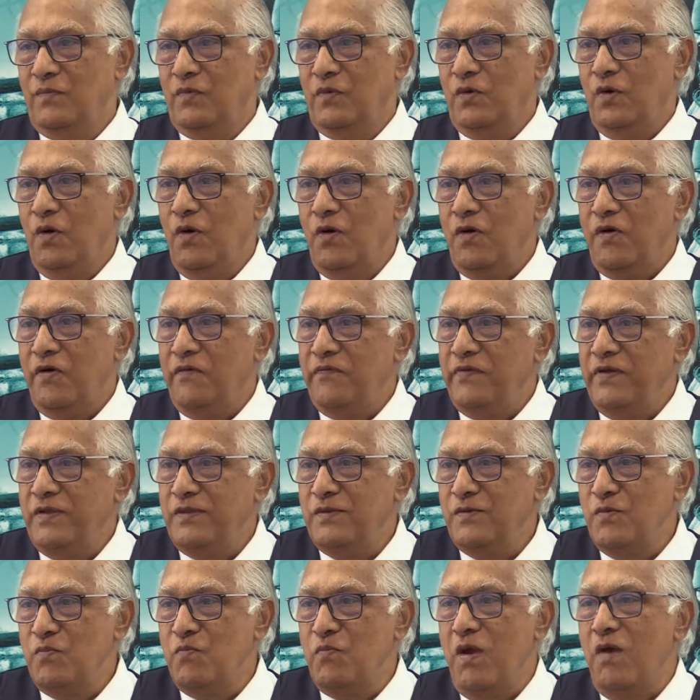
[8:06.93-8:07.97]
Yok
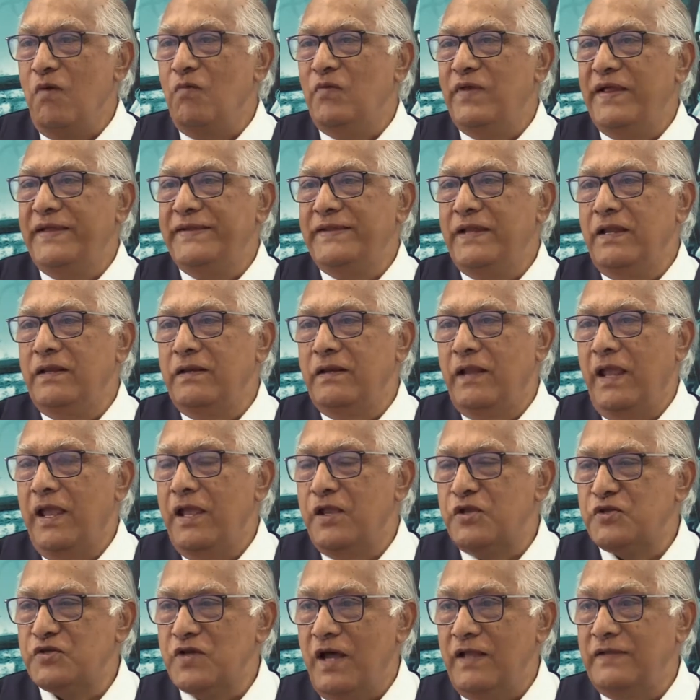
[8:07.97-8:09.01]
efendim Mevlana
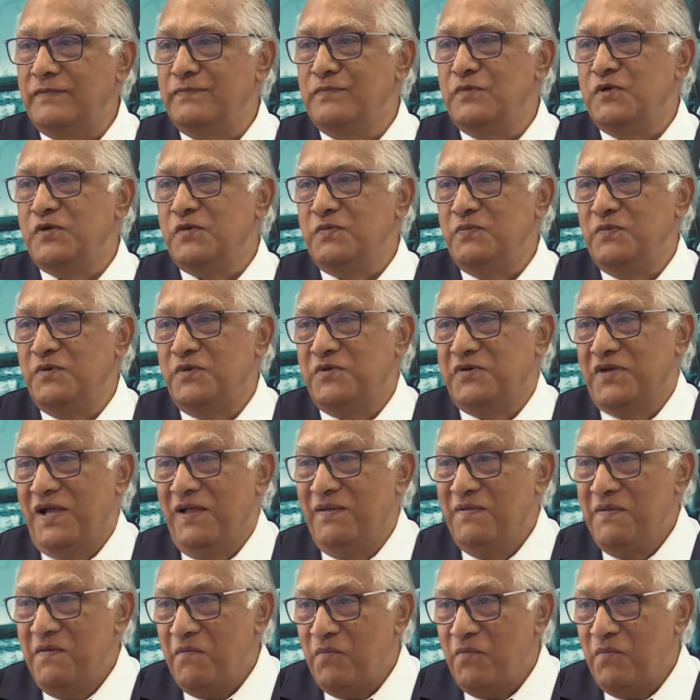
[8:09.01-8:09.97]
ne çalmış mı çal.